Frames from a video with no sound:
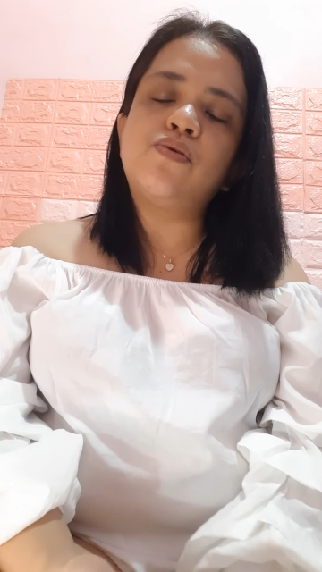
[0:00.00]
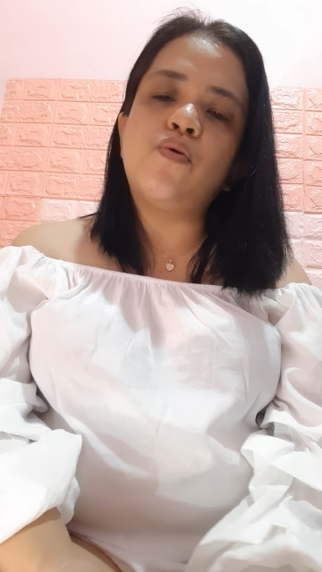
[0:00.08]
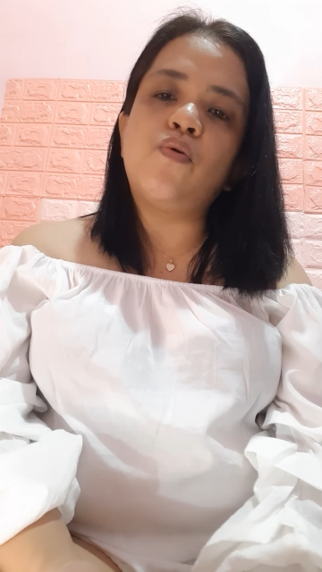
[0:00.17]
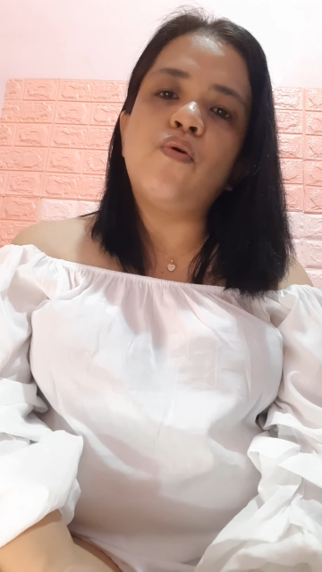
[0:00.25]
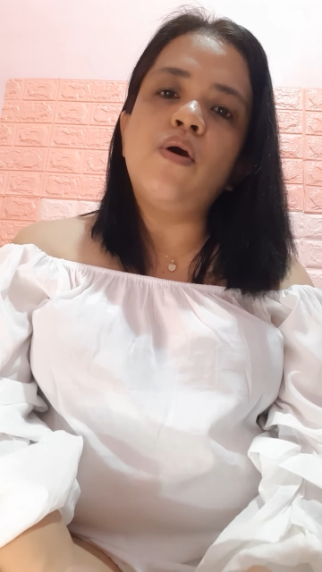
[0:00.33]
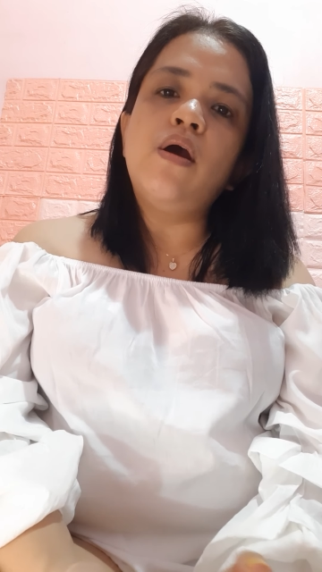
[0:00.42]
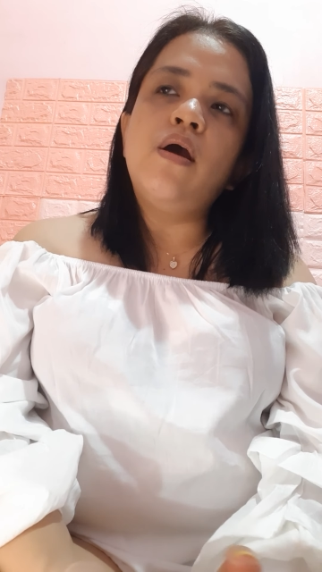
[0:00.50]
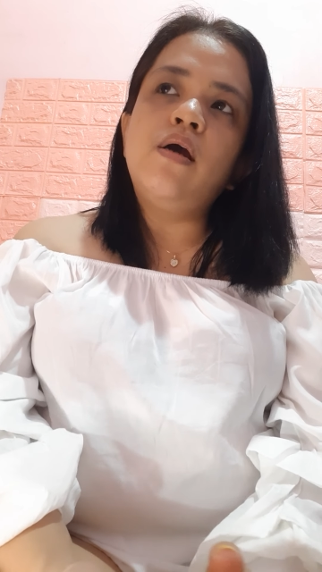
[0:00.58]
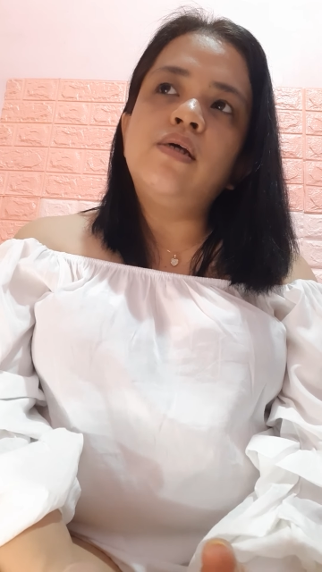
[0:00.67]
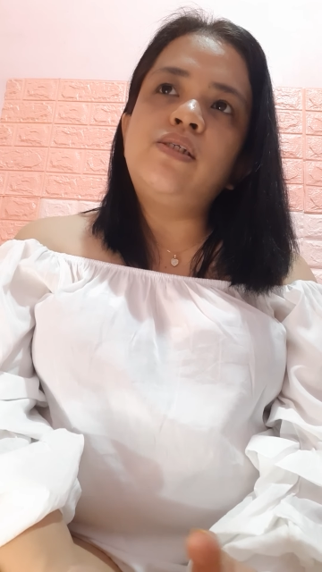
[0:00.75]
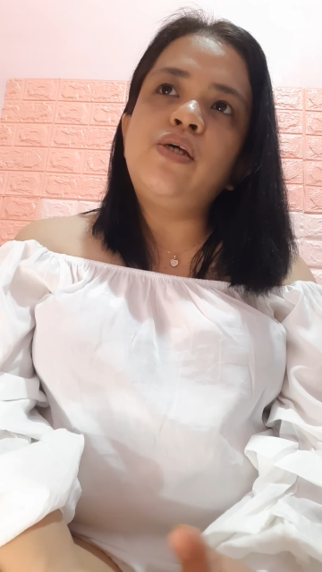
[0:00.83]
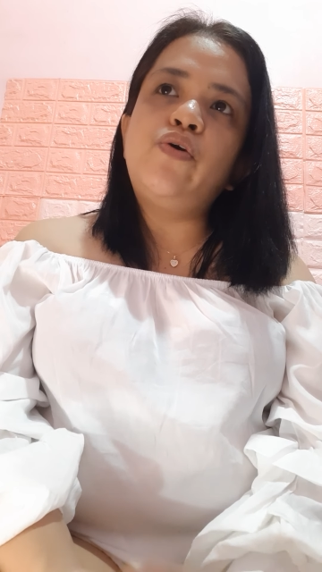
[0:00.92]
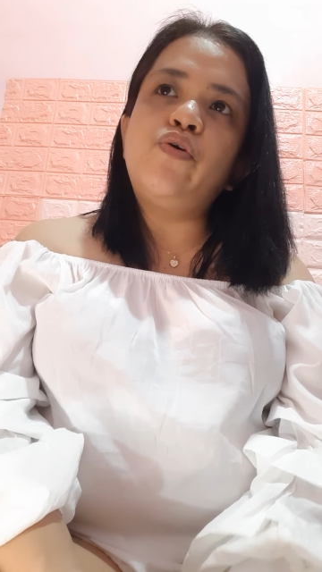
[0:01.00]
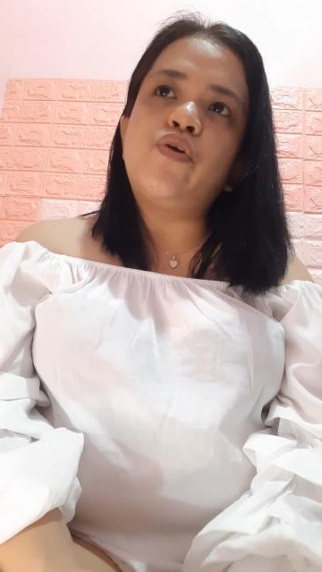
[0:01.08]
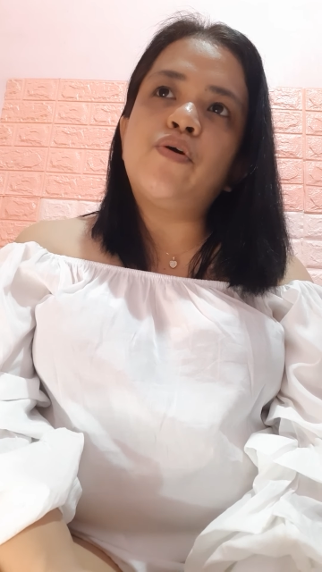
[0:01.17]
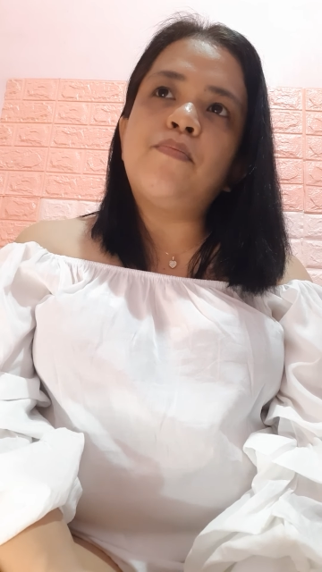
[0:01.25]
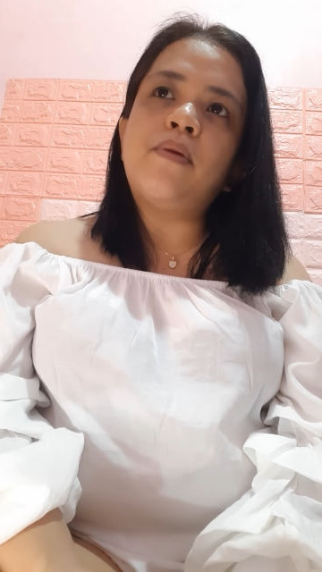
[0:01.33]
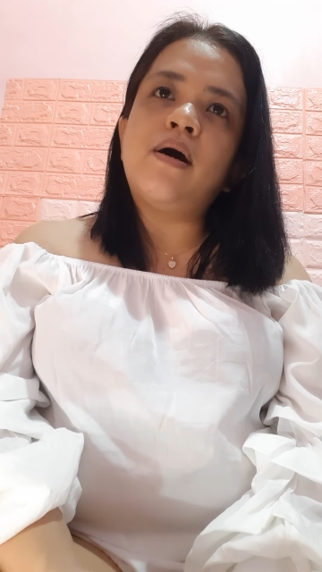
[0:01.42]
So,
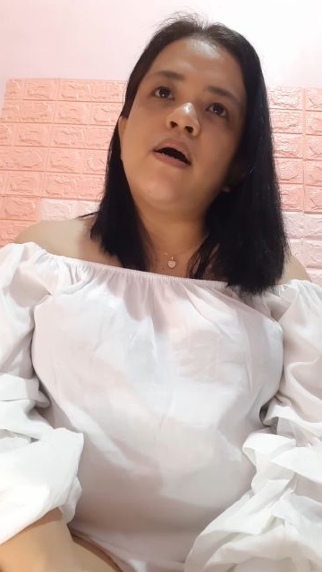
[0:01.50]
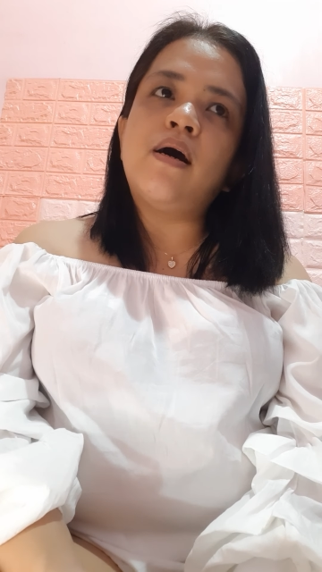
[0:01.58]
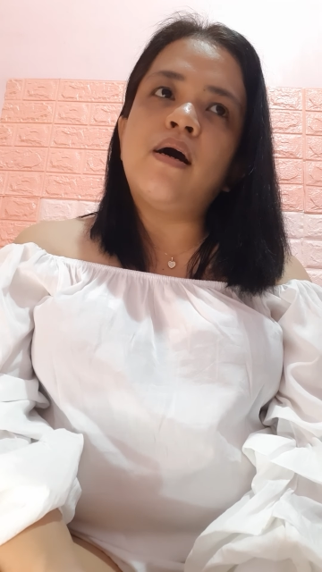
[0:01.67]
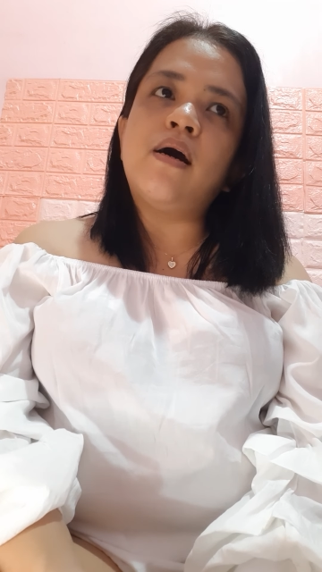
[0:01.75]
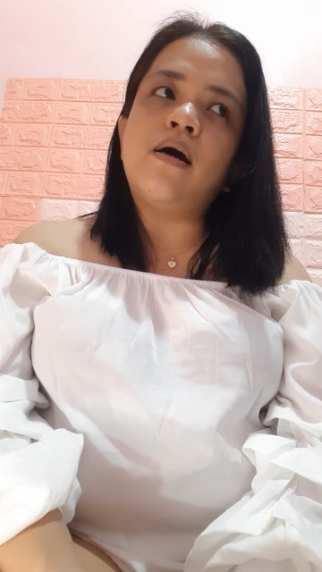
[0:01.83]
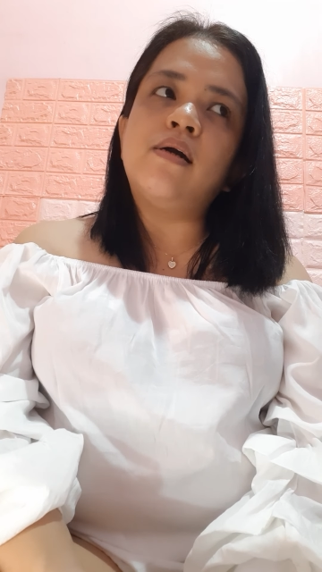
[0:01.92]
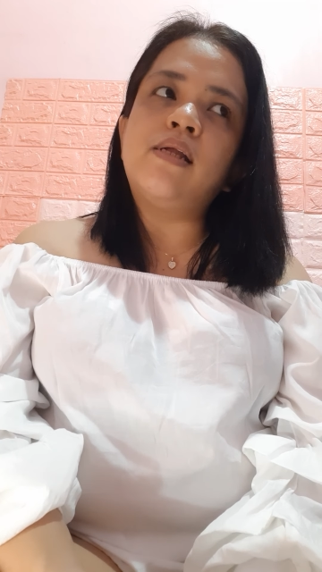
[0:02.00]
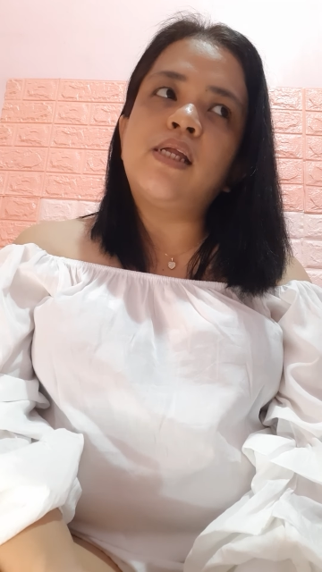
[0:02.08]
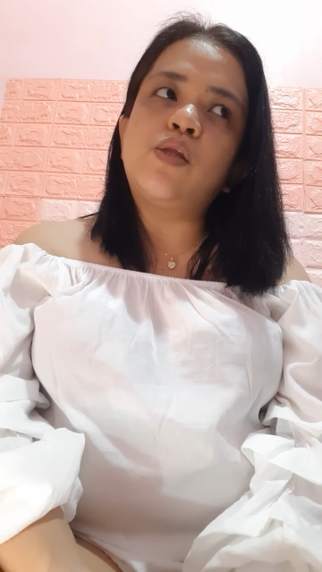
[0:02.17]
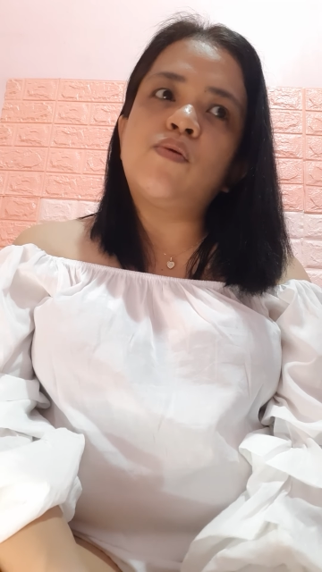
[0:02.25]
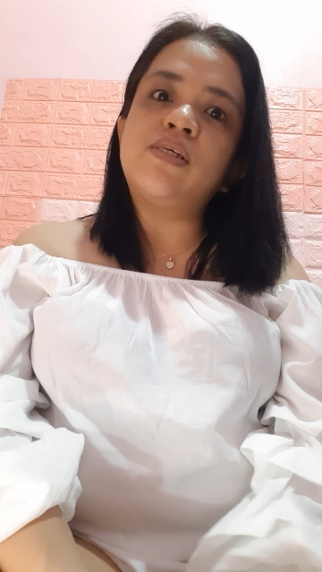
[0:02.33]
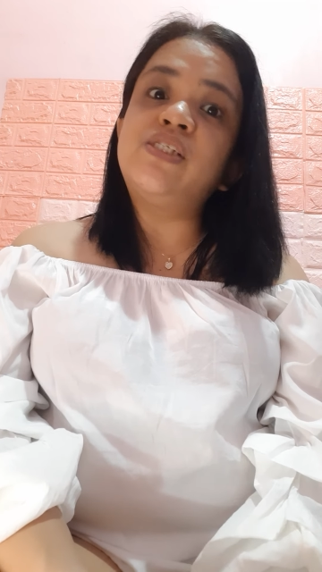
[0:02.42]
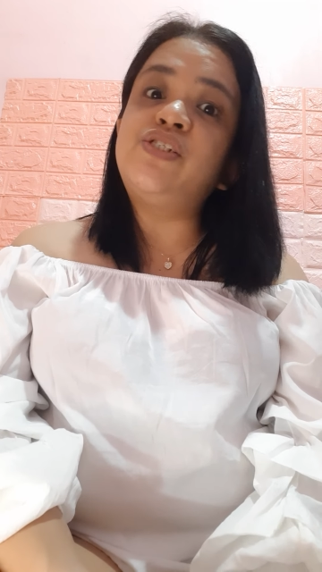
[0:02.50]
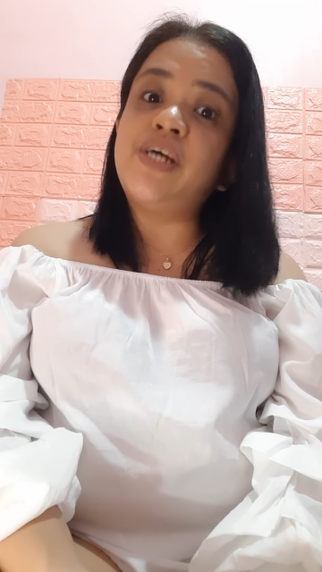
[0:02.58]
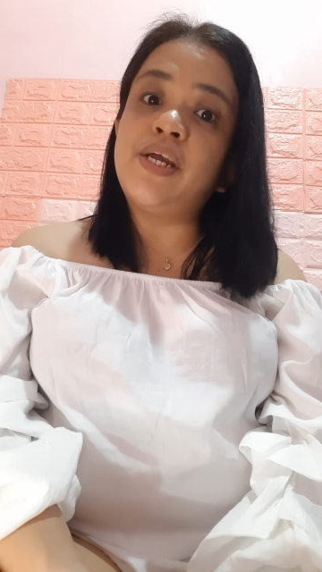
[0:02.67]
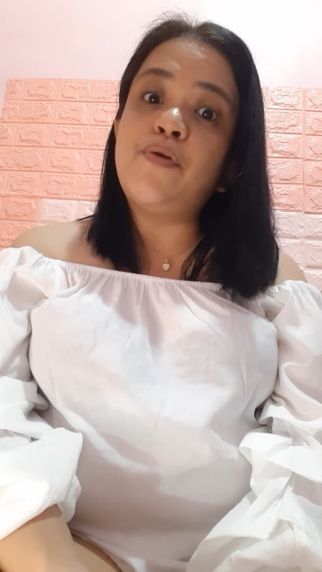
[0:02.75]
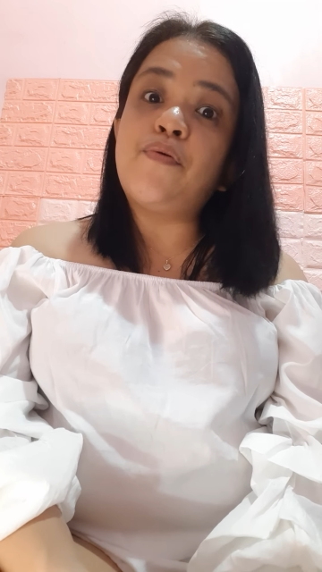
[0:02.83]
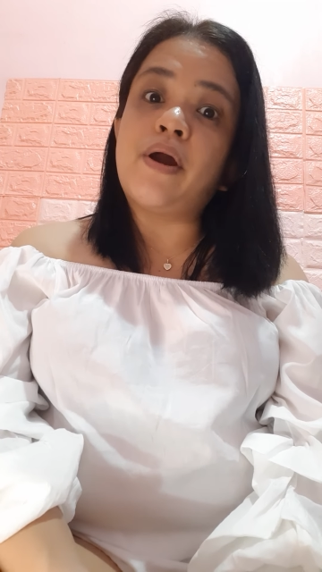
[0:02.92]
siguro mga, that was
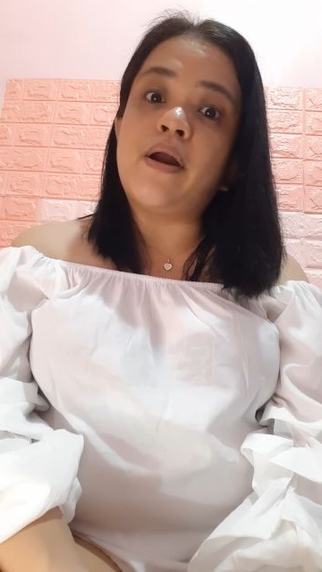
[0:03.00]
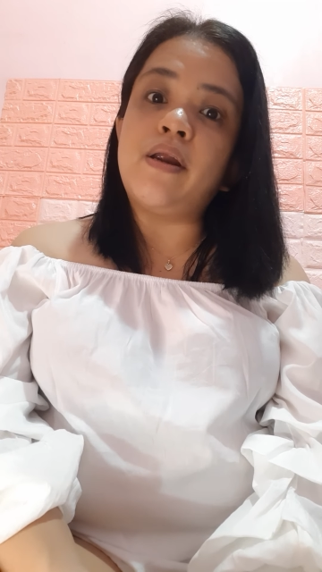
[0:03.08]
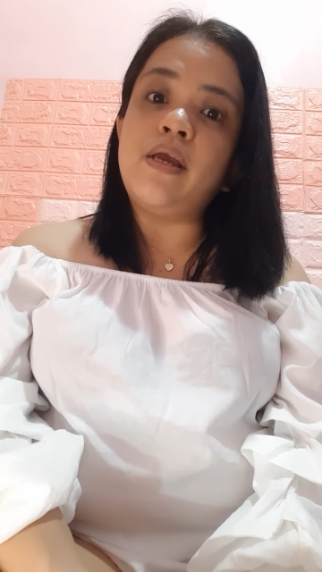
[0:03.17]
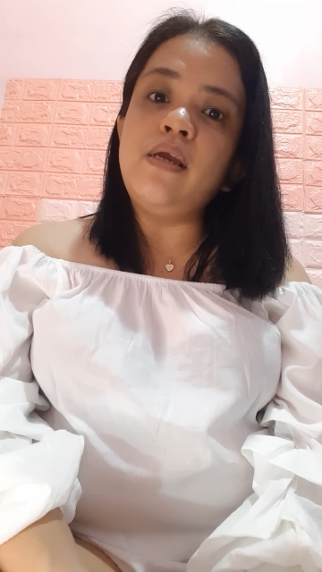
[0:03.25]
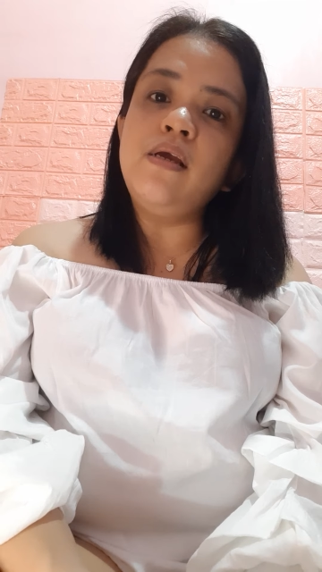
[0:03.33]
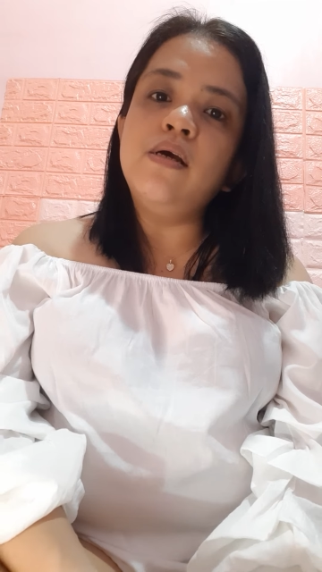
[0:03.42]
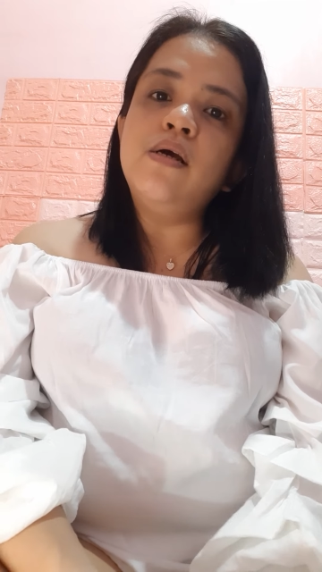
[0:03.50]
January.